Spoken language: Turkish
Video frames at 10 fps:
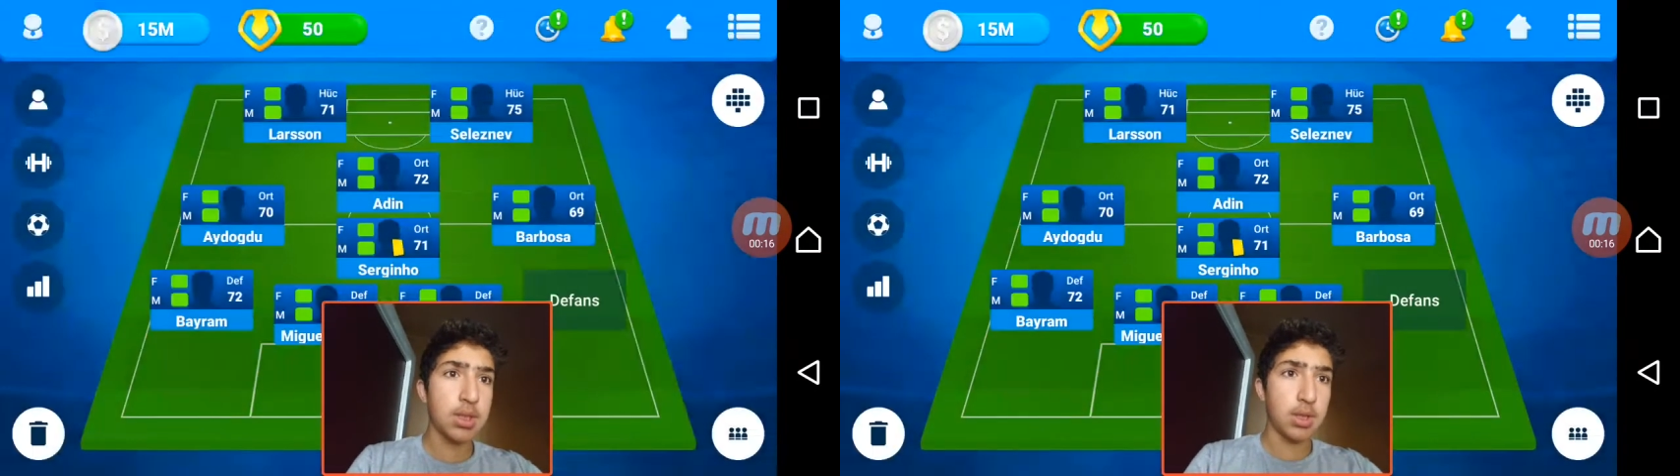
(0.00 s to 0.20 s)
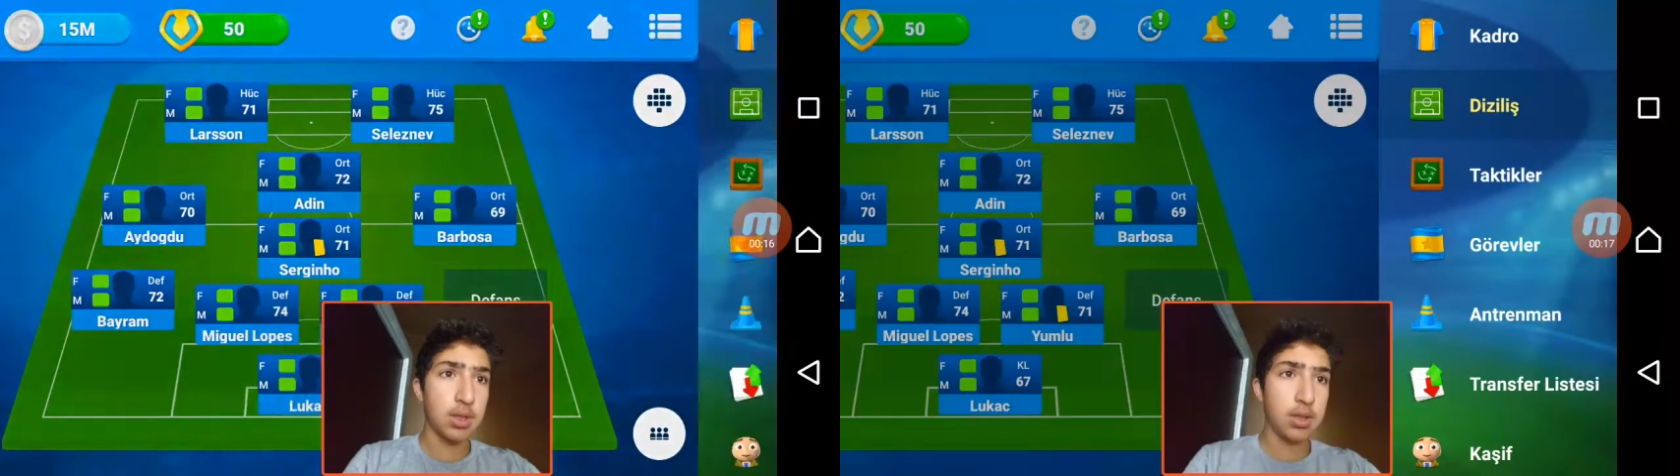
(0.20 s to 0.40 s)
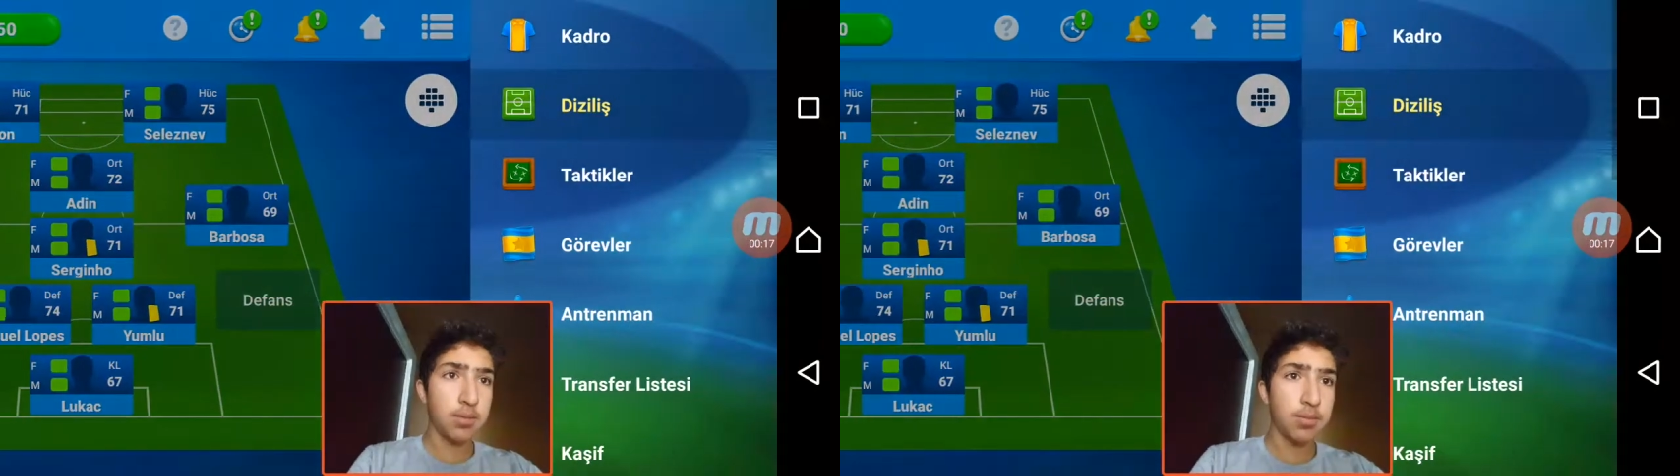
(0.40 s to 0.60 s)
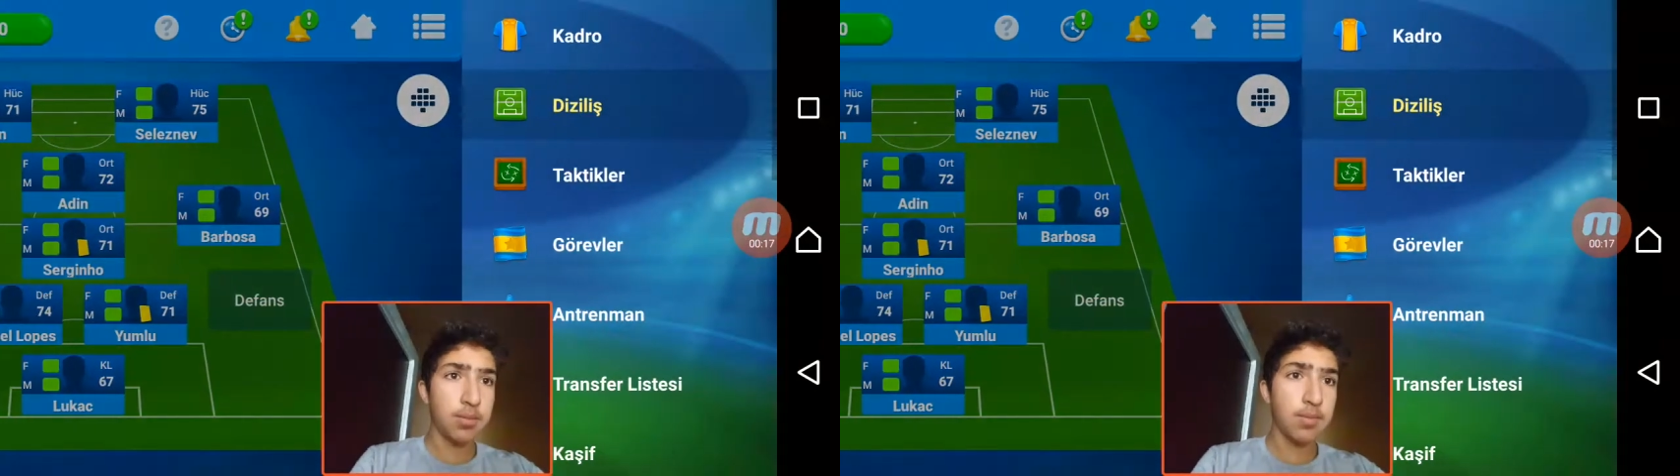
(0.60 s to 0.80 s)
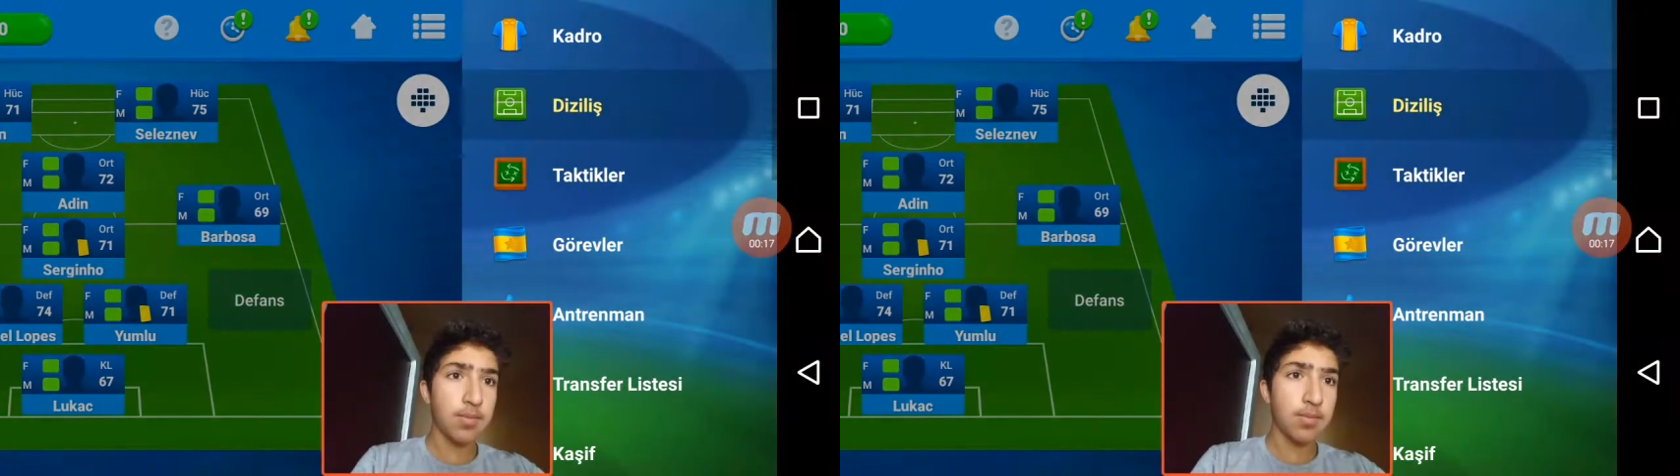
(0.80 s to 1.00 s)
yani.
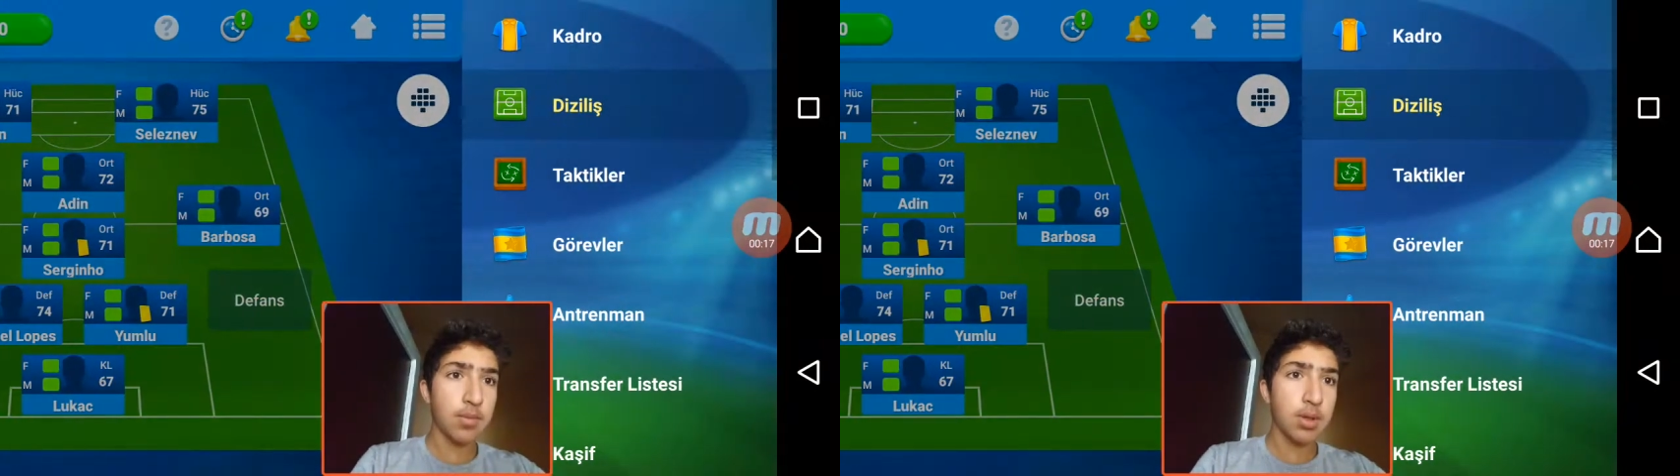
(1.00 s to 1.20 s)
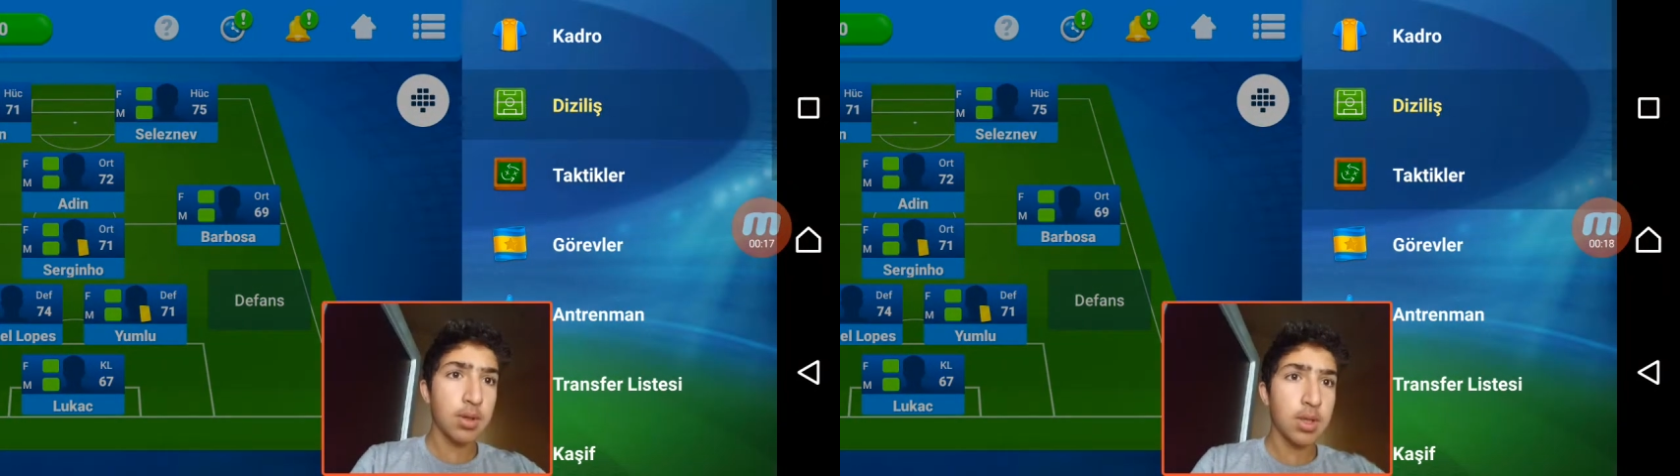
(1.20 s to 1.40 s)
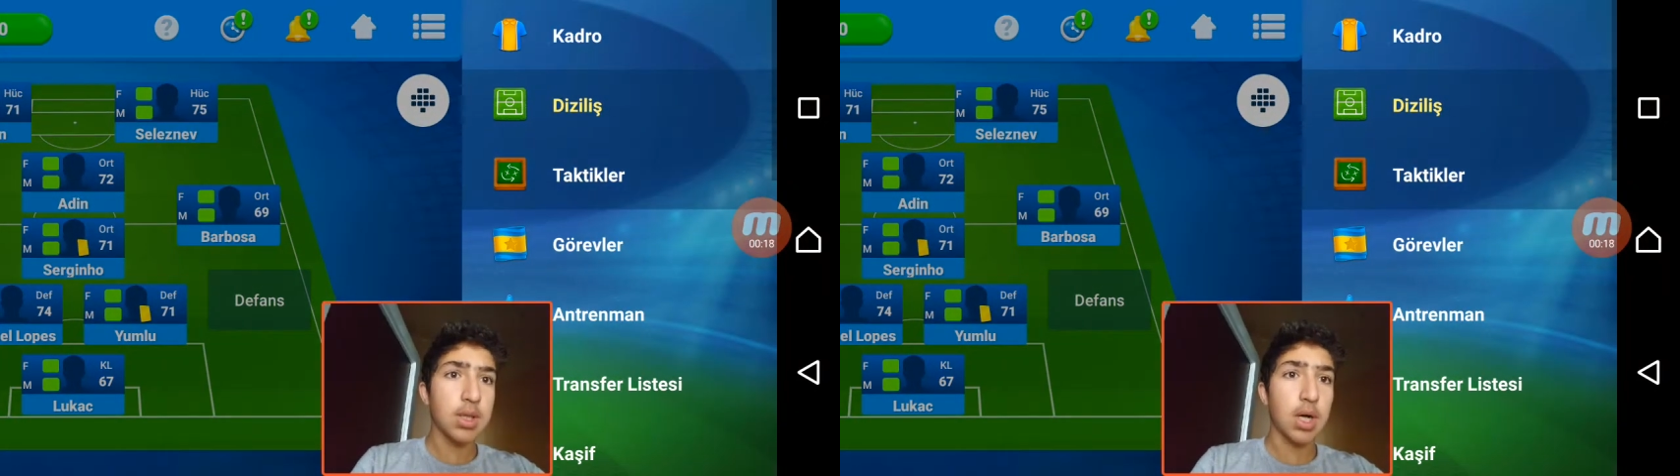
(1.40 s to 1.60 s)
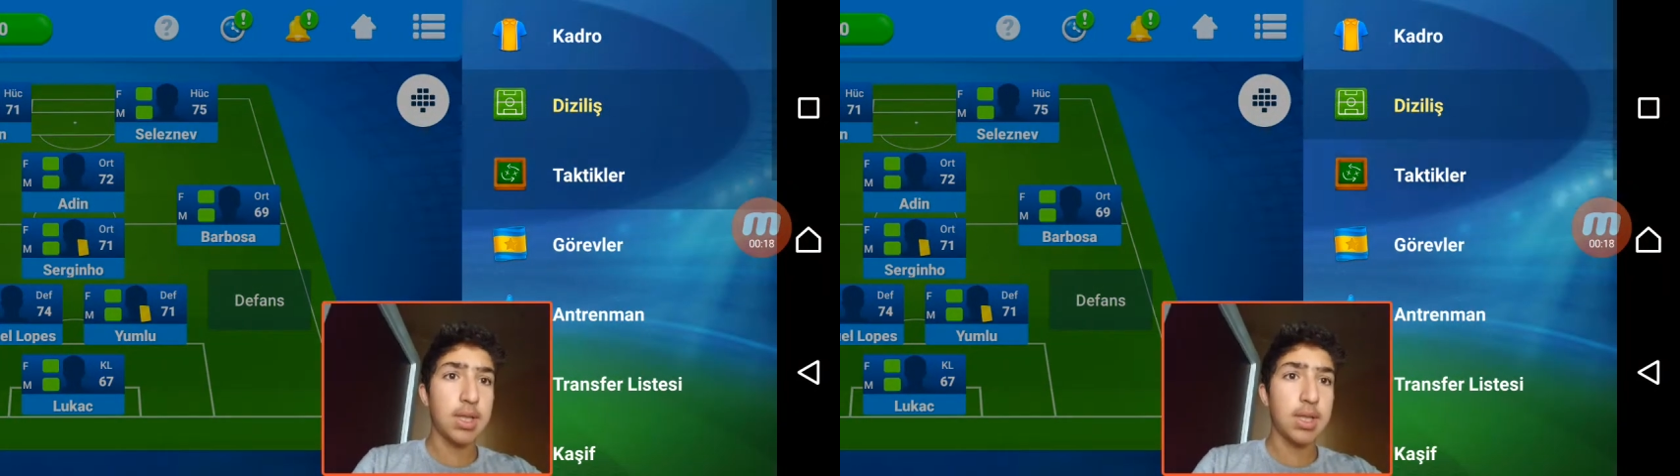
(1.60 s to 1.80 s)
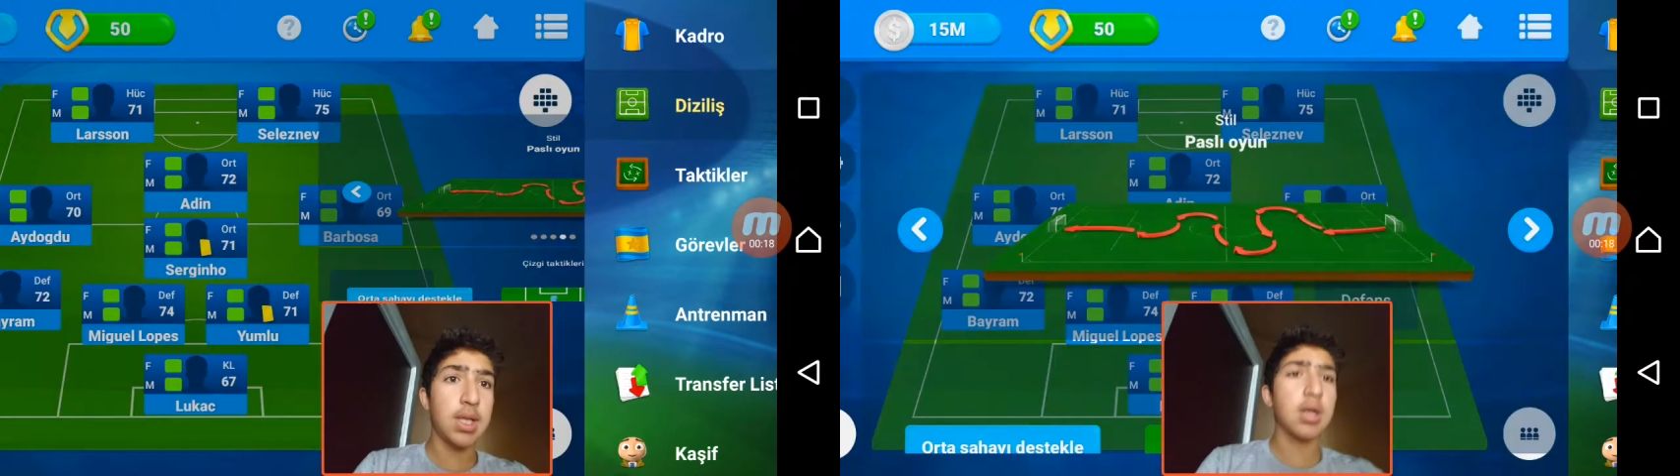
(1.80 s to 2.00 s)
Taktikler